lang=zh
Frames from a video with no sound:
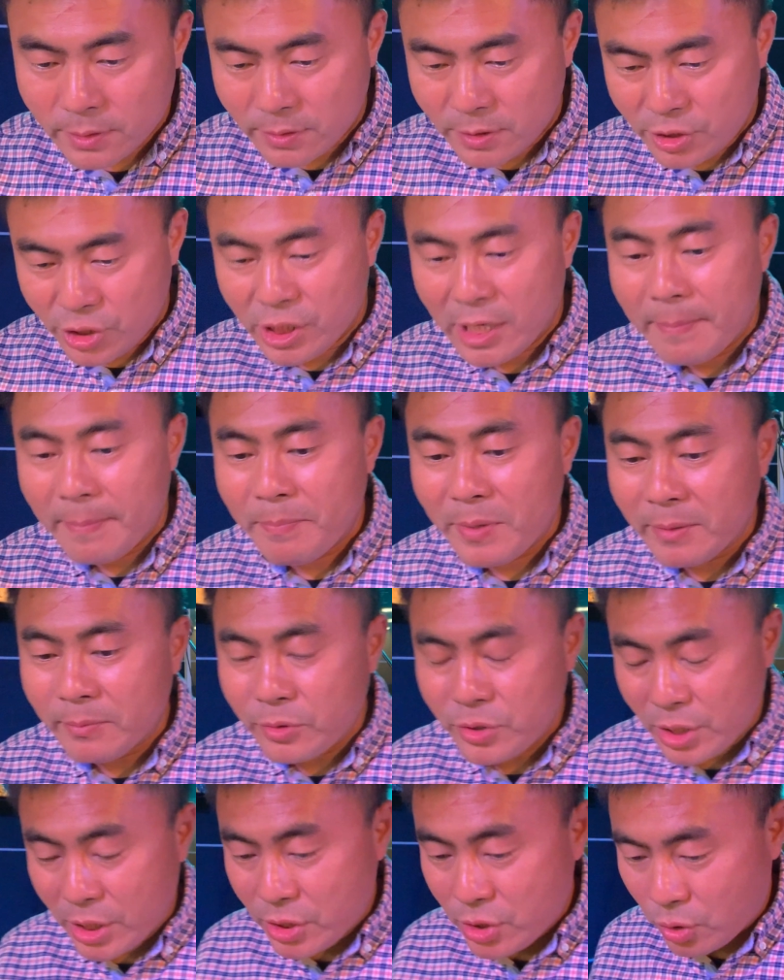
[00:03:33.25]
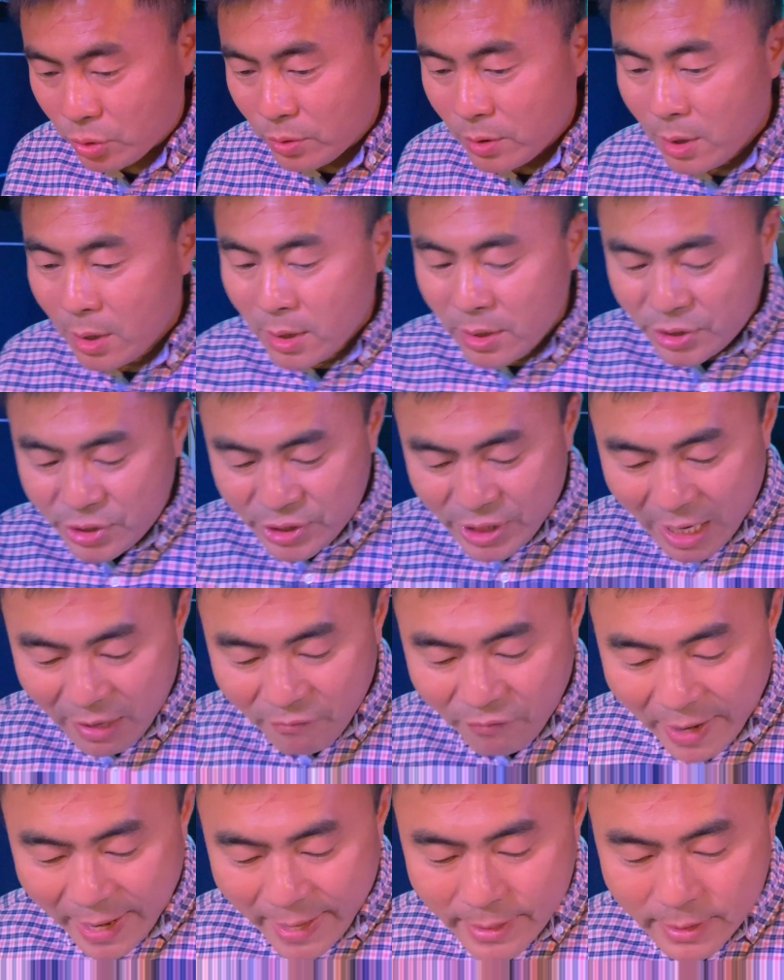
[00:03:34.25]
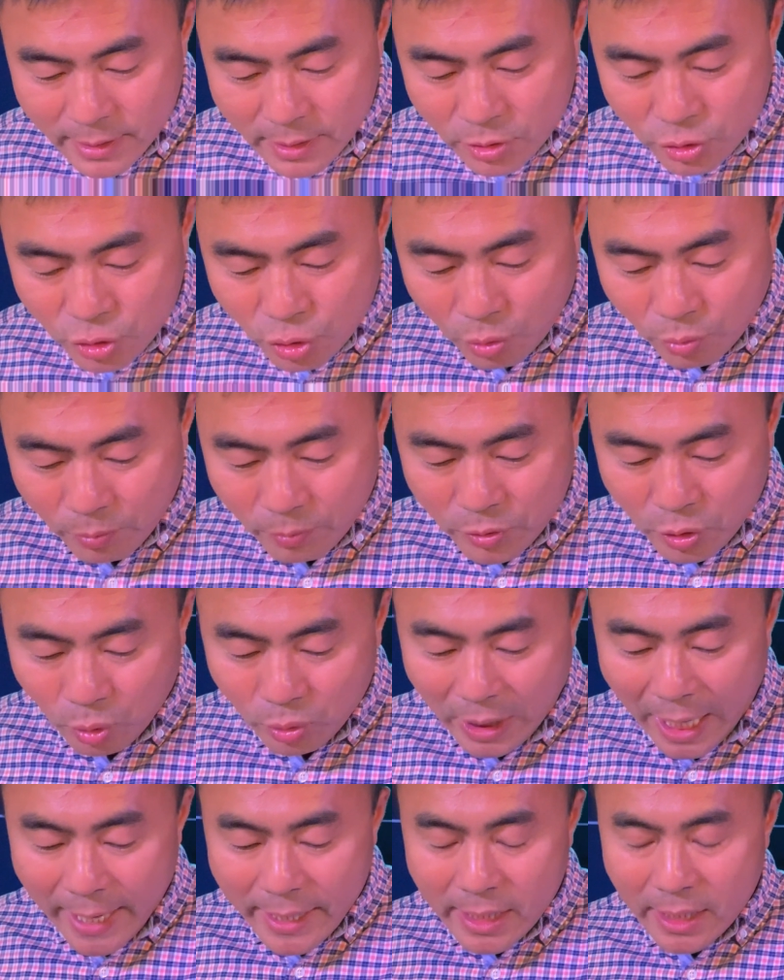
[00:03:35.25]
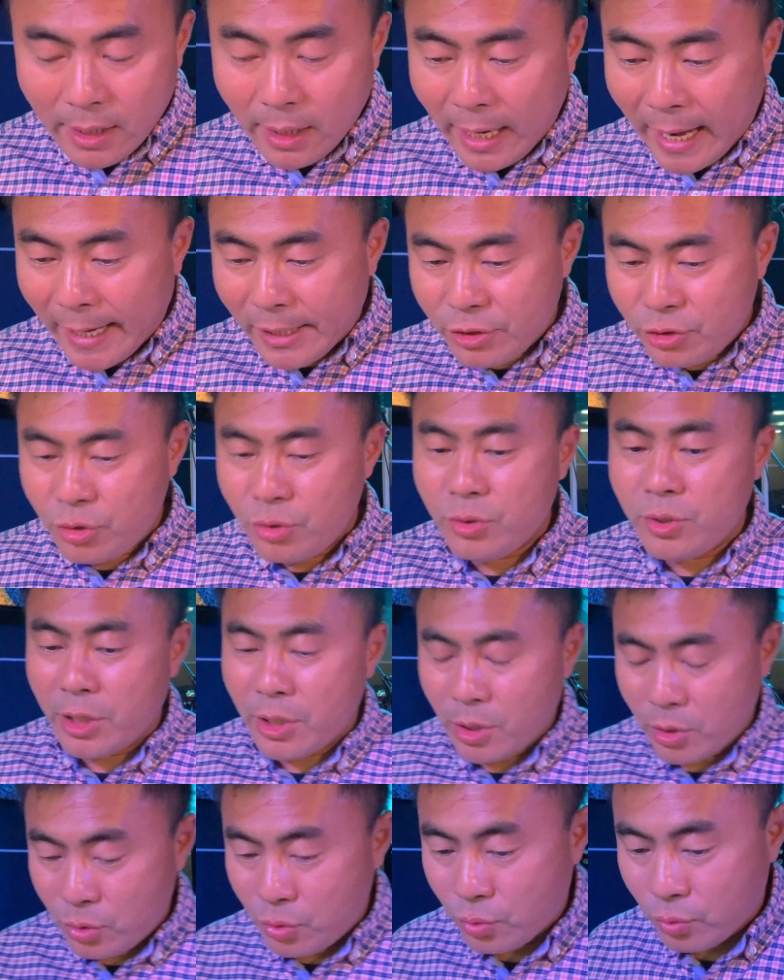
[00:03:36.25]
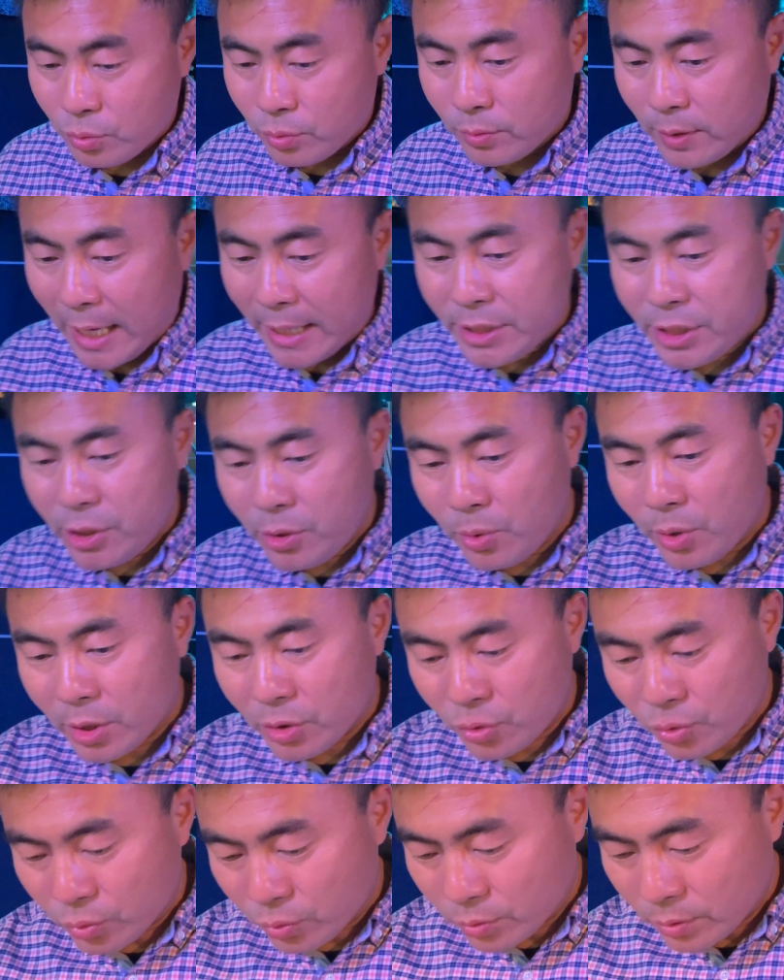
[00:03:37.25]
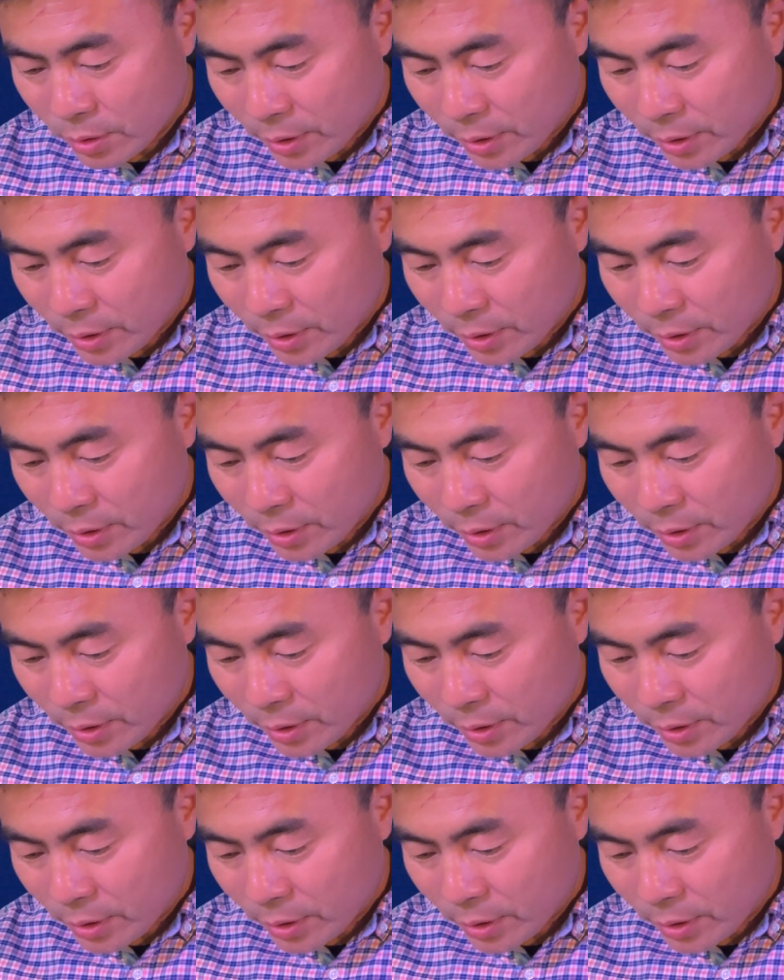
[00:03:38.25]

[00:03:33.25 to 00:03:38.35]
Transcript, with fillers: 世人并不接受，相反犹犹太人还拒绝耶稣，还拒绝耶稣。